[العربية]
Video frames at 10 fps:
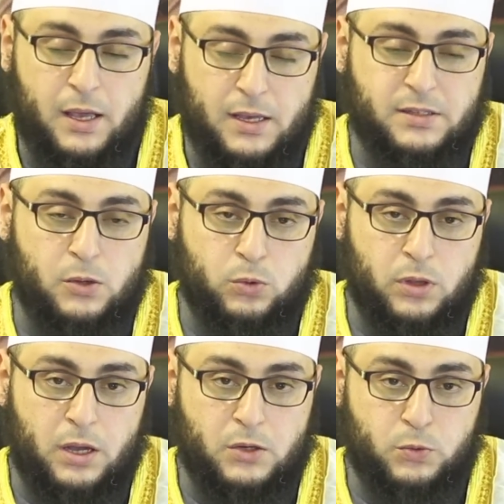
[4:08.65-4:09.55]
أسأل
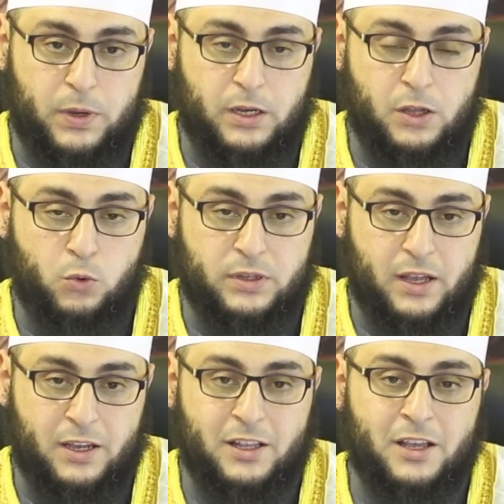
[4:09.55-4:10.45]
الله سبحانه
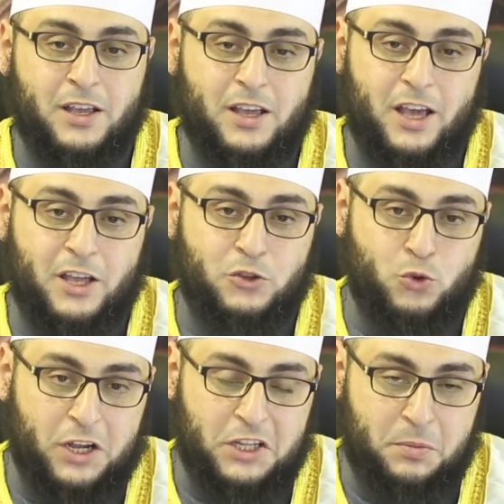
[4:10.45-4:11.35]
وتعالى أن
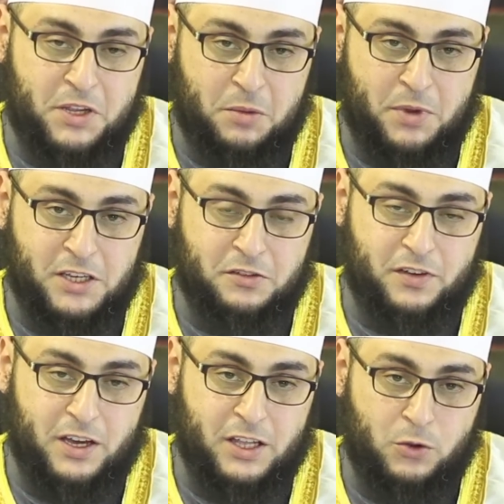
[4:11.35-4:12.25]
يعلمنا ما
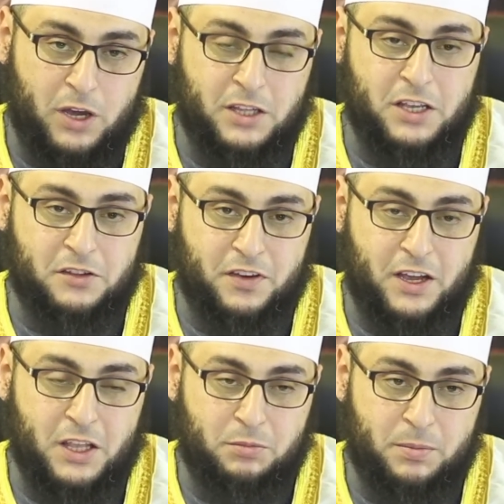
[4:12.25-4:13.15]
ينفعنا وأن
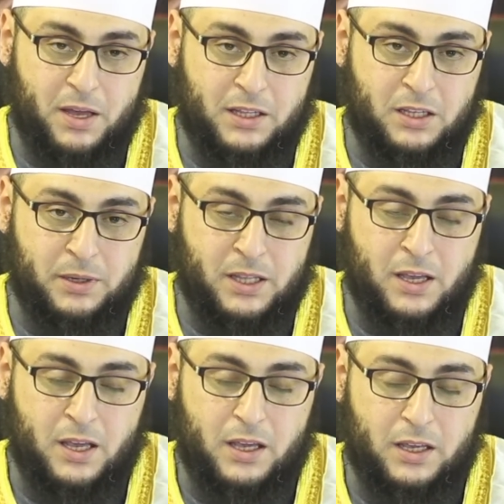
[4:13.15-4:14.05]
ينفعنا بما علمنا
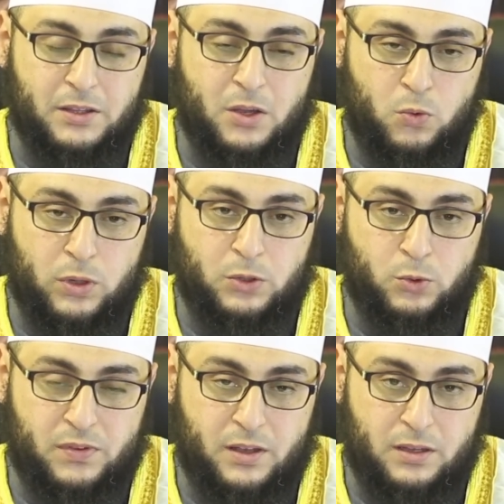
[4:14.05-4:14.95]
إنه ولي
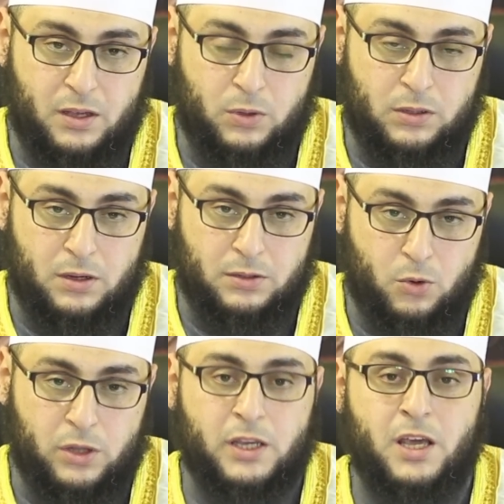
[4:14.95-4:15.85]
ذلك
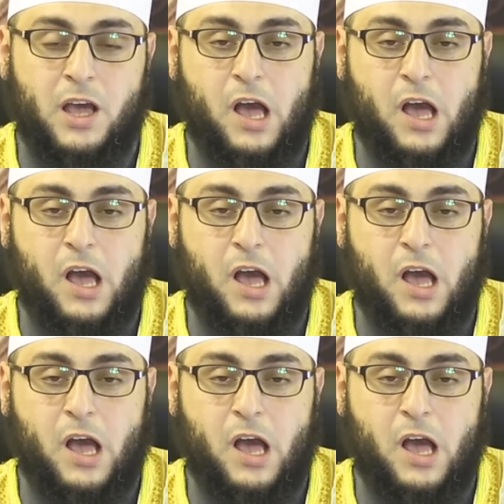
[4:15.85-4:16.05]
والقادر عليه